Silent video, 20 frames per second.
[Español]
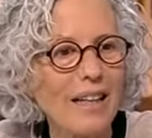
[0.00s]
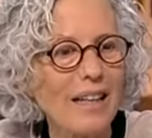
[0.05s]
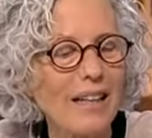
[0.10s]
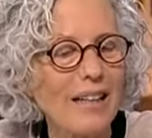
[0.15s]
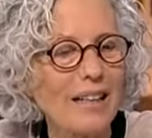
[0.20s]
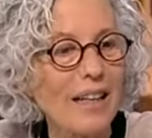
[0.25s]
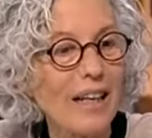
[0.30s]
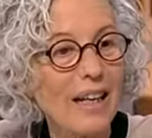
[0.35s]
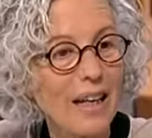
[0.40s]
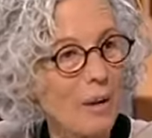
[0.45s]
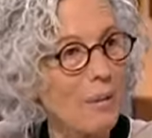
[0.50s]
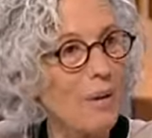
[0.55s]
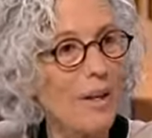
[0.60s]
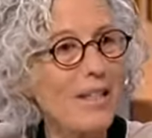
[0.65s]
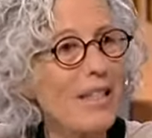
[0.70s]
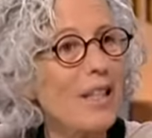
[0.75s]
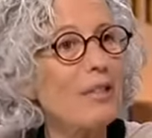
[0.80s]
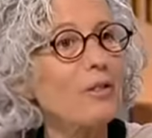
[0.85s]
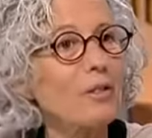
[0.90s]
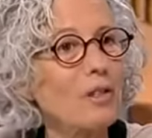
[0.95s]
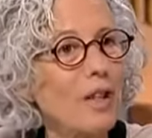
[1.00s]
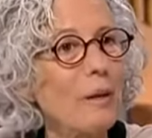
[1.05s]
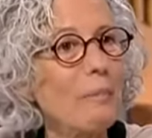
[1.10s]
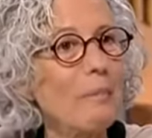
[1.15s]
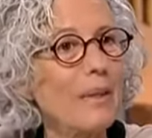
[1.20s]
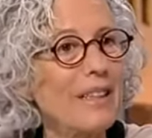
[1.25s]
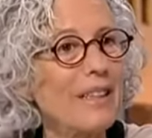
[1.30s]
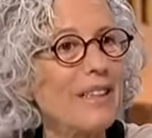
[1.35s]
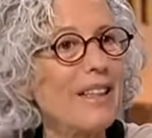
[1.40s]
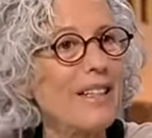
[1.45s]
eh, tergiversan
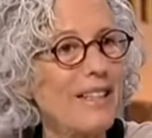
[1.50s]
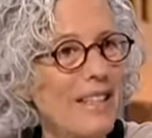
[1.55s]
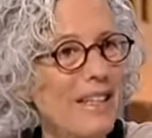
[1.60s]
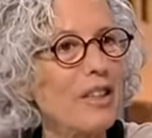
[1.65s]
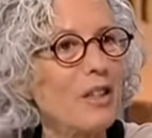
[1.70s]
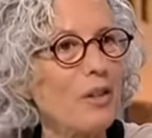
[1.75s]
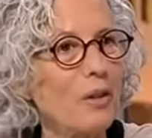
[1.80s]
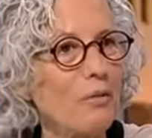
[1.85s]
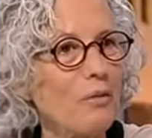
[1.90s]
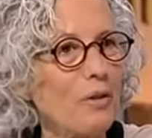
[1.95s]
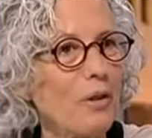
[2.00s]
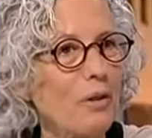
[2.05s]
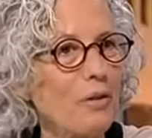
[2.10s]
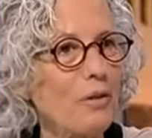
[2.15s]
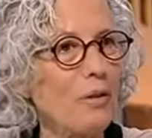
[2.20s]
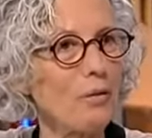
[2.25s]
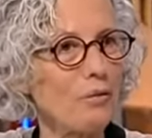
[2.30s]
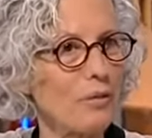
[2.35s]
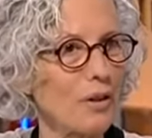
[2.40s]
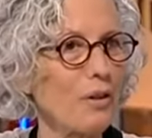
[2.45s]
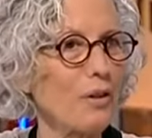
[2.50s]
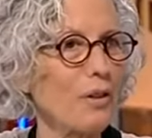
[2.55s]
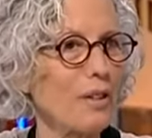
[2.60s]
totalmente el sentido filosófico.